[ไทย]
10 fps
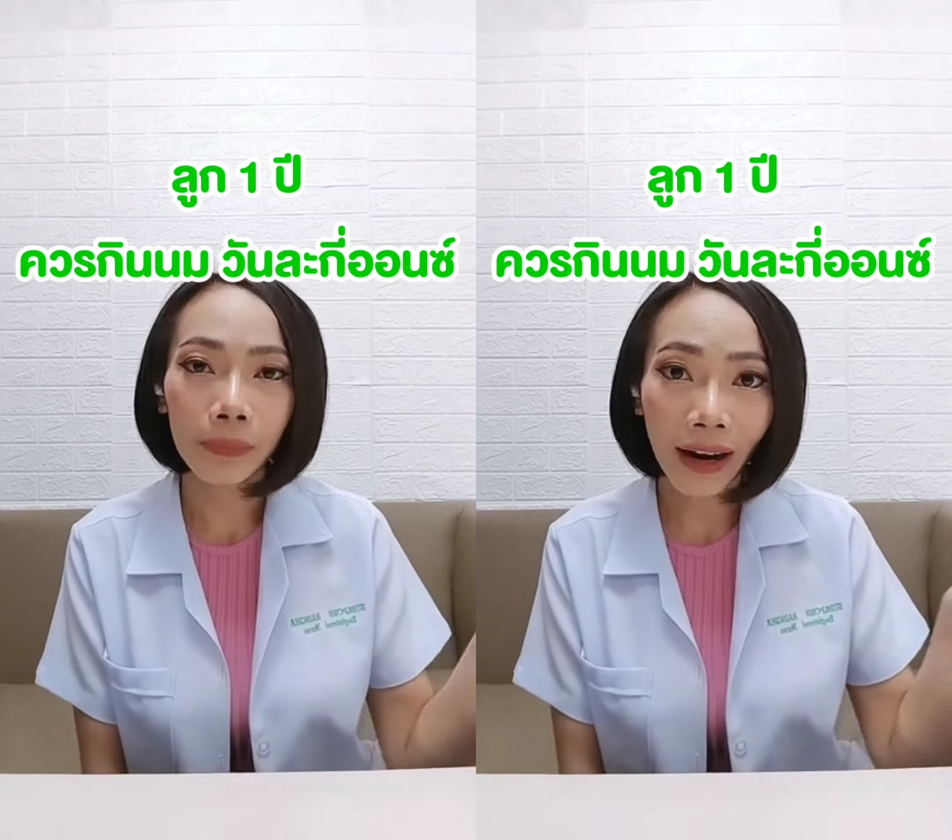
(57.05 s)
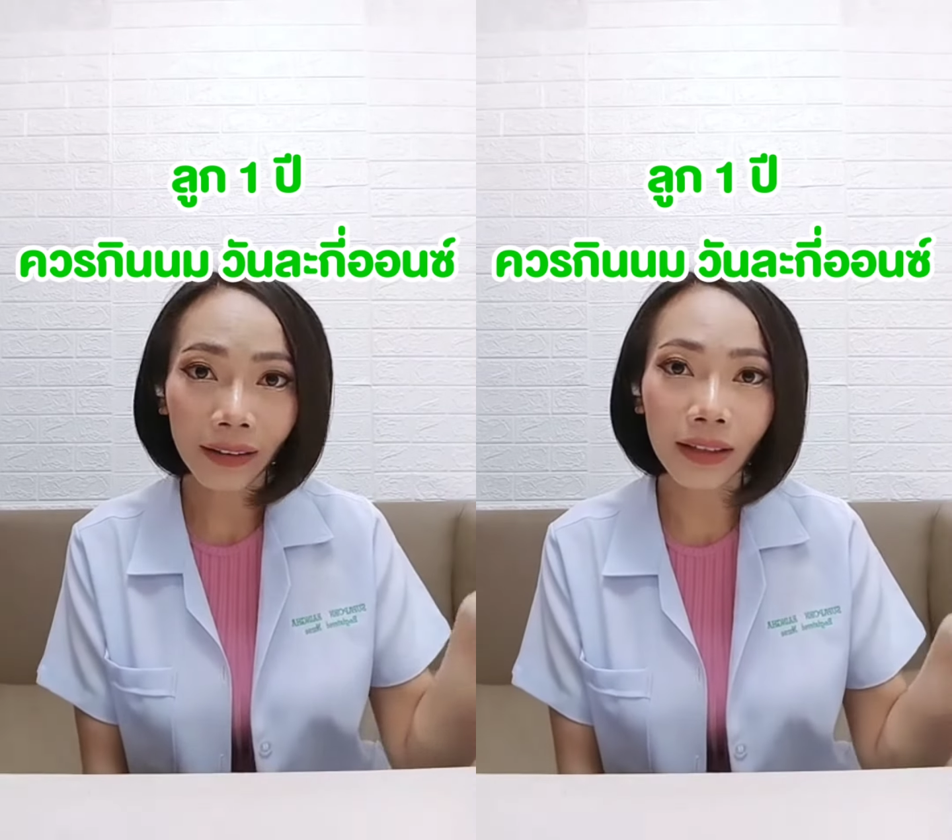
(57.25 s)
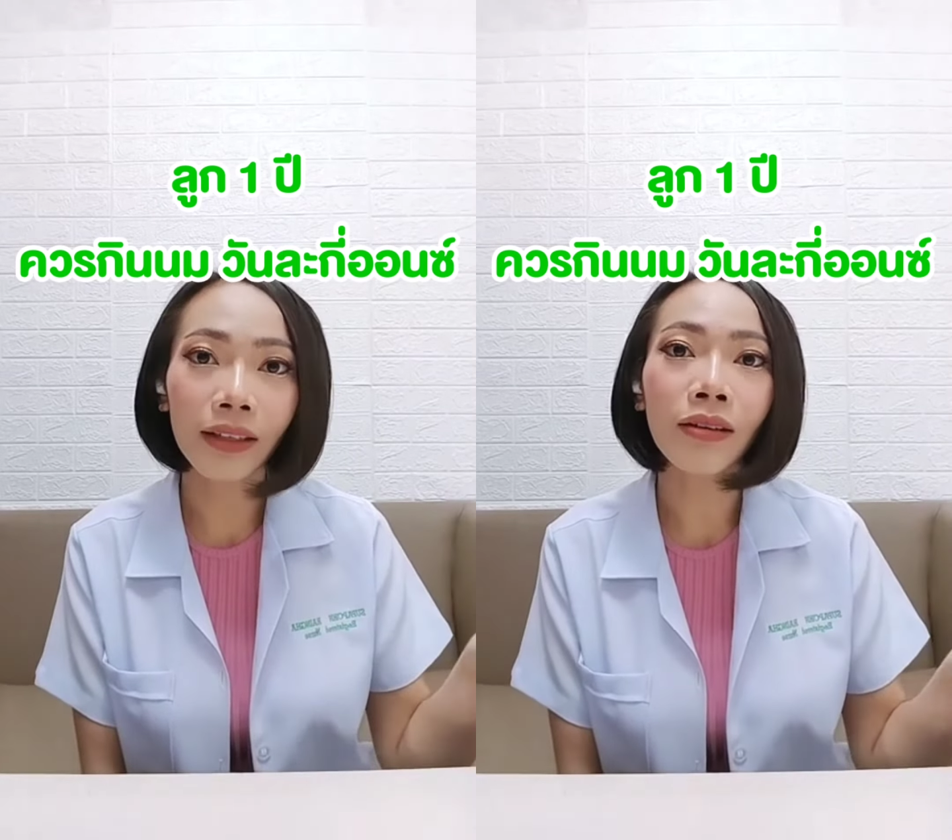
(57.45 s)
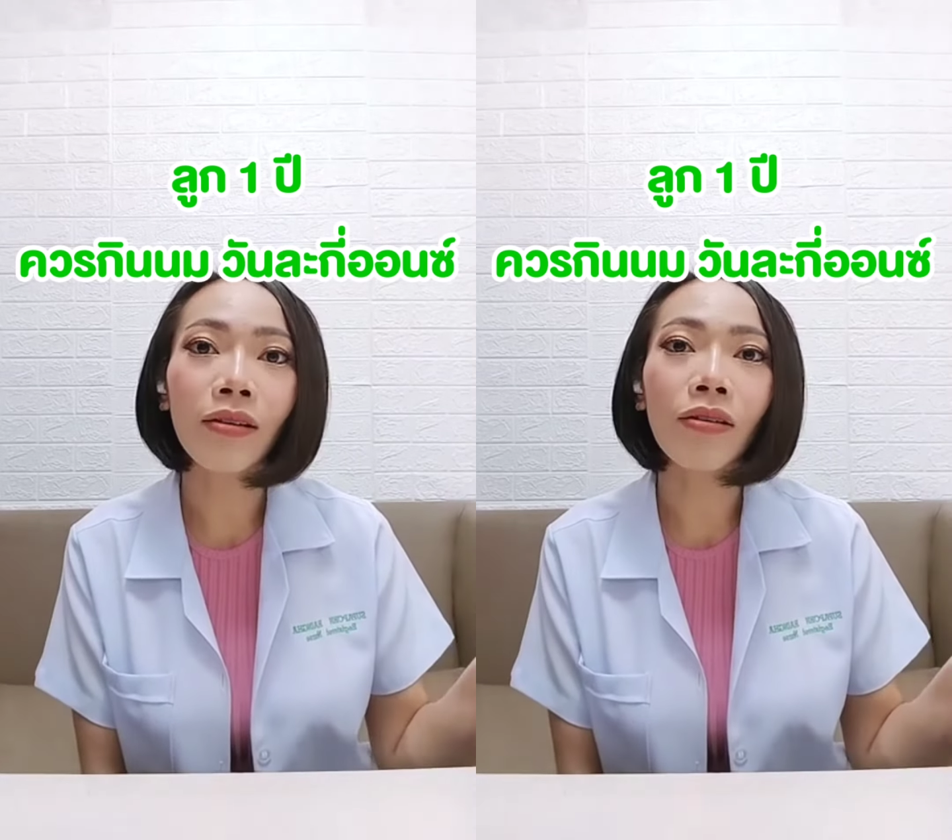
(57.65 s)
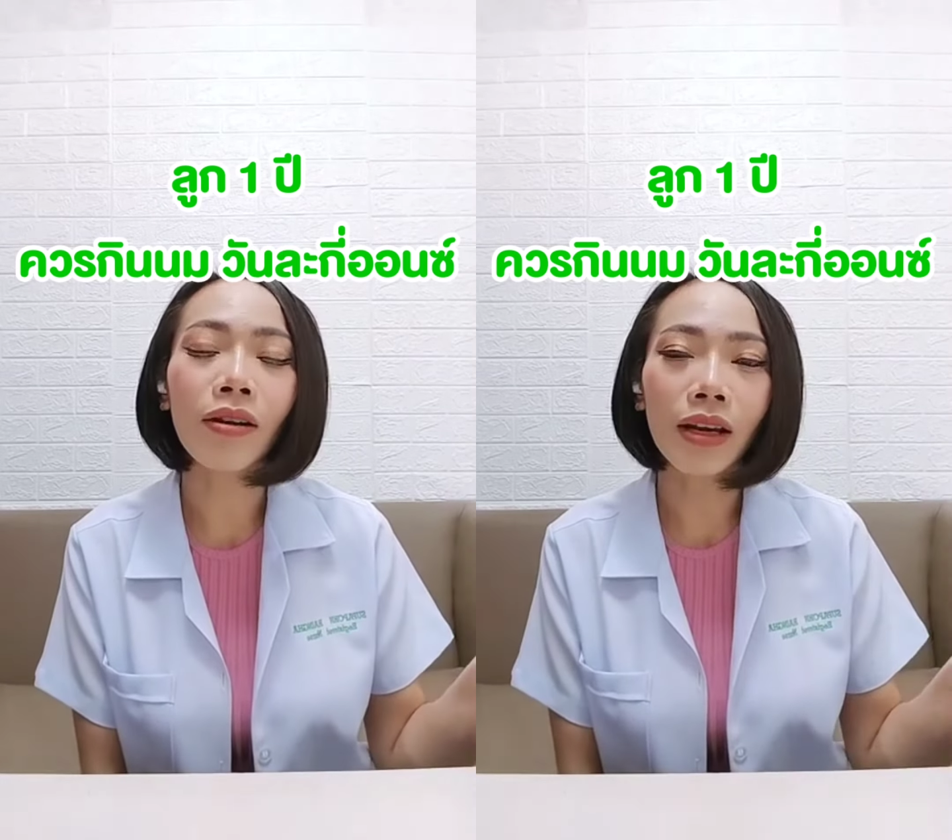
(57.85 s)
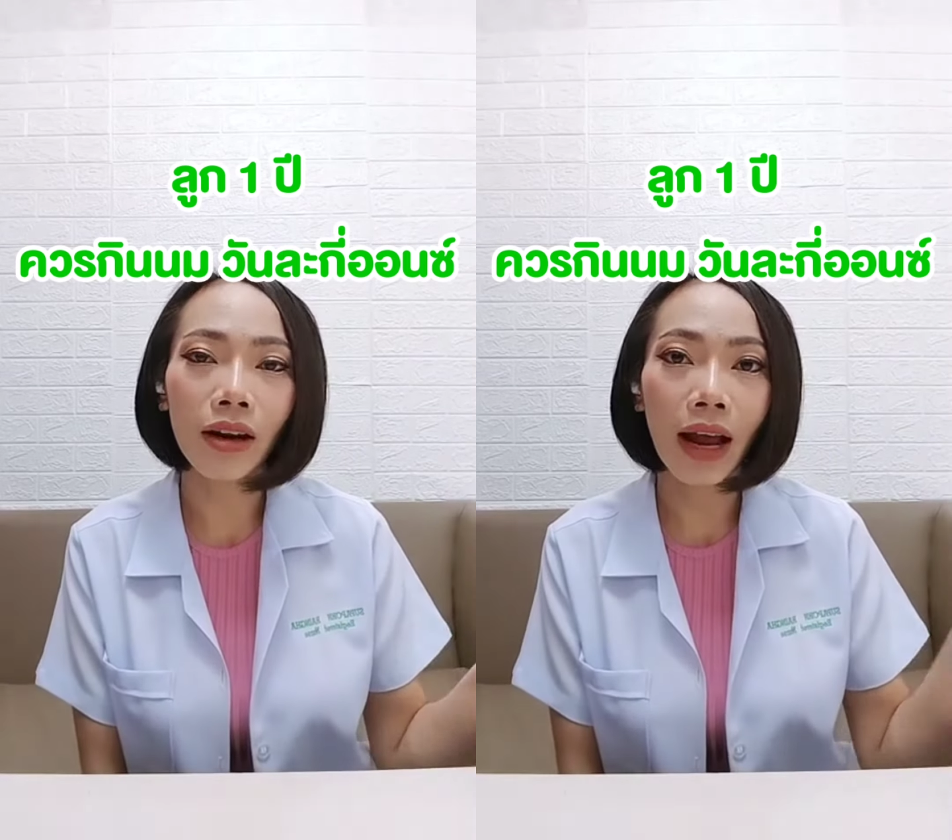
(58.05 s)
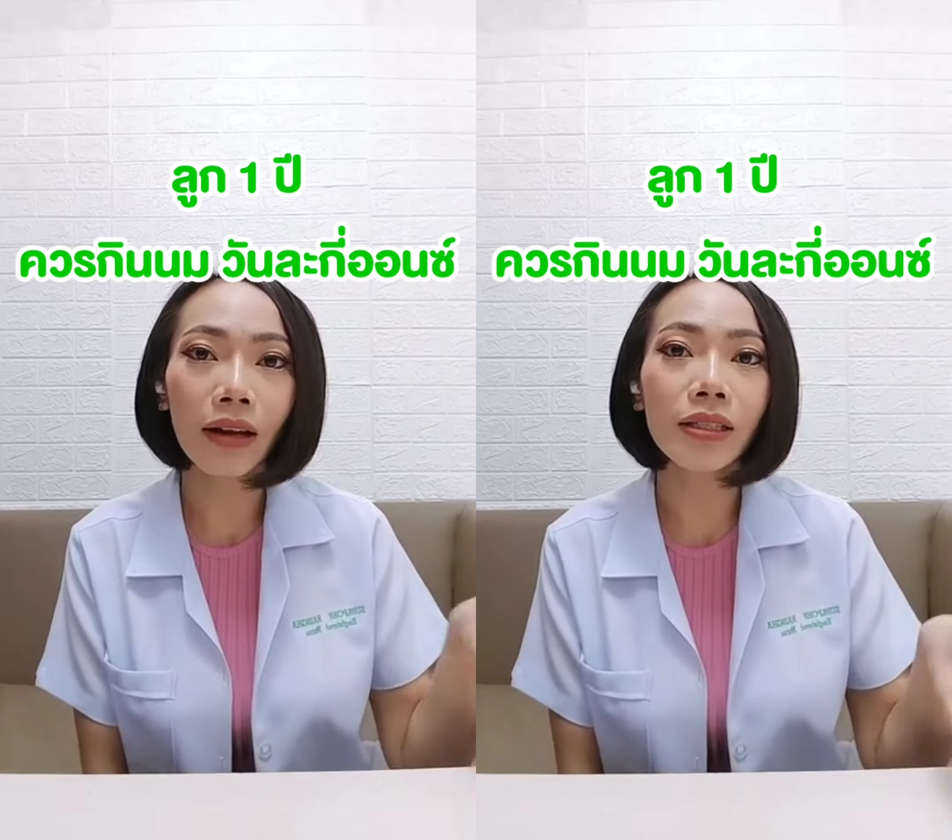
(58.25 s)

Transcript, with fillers: ผักกินน้อยอ่ะ